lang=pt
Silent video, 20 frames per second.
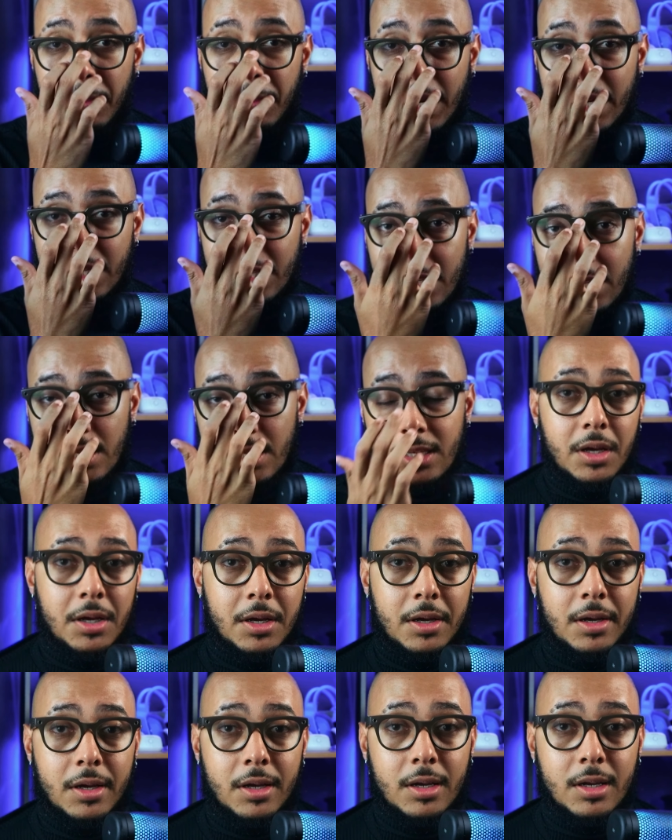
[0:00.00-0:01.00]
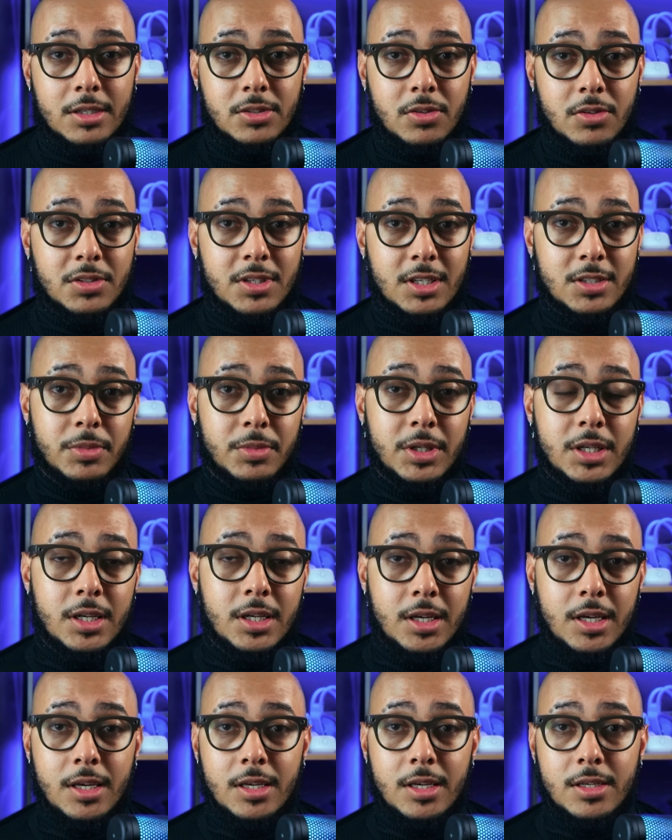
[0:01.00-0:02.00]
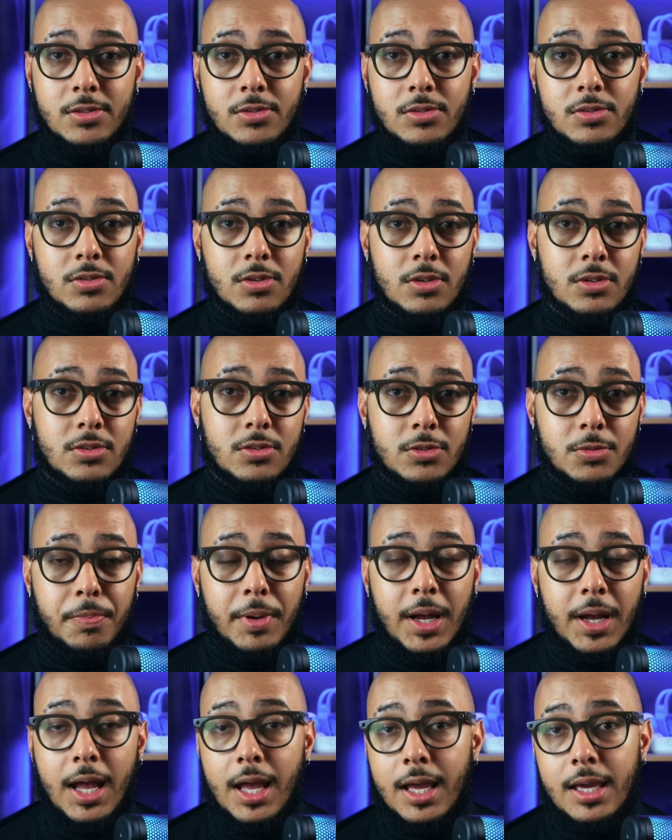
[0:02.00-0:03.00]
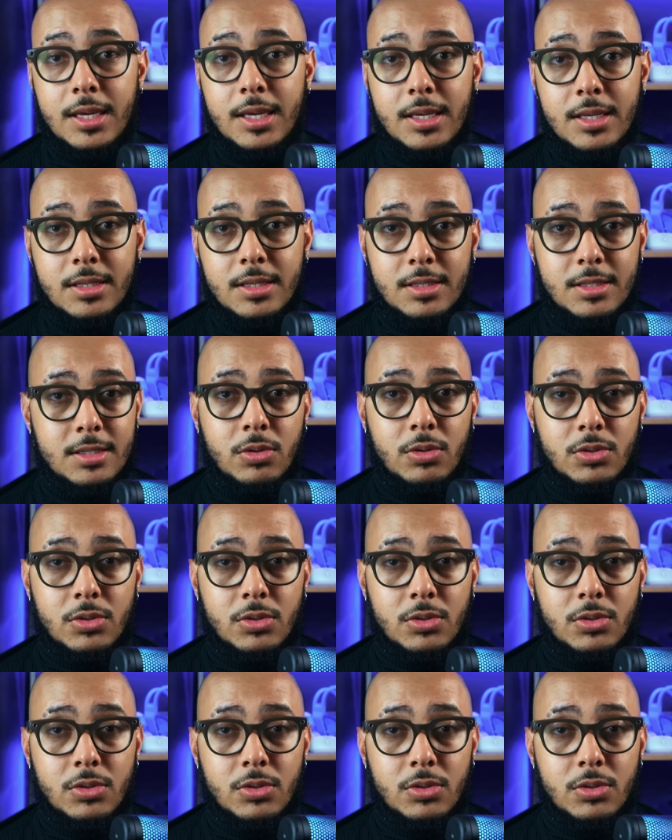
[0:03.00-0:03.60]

para que as nossas mães, os nossos pais,